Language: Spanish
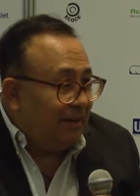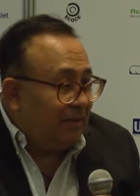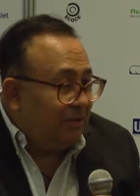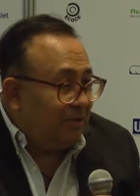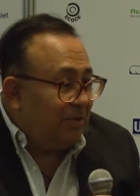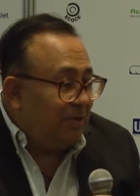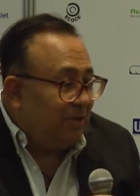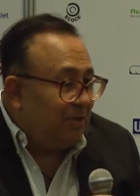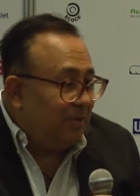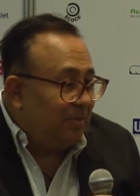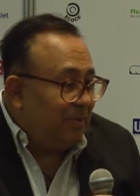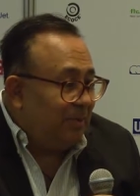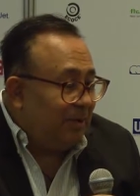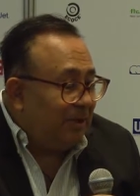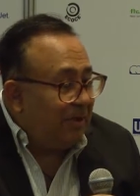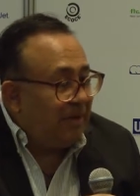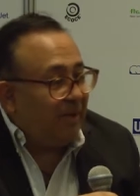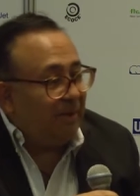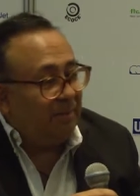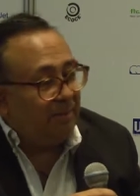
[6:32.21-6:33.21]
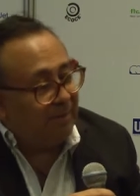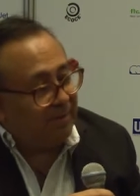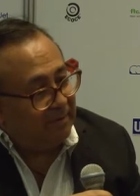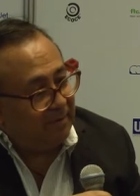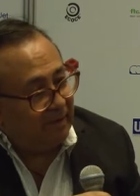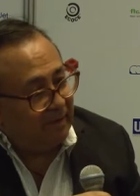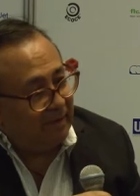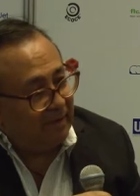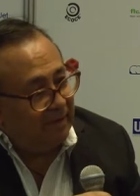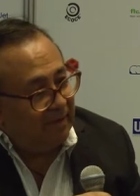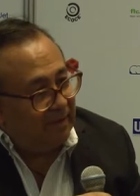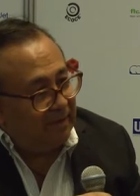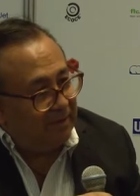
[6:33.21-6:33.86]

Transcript: industria cosmética y pasarla a la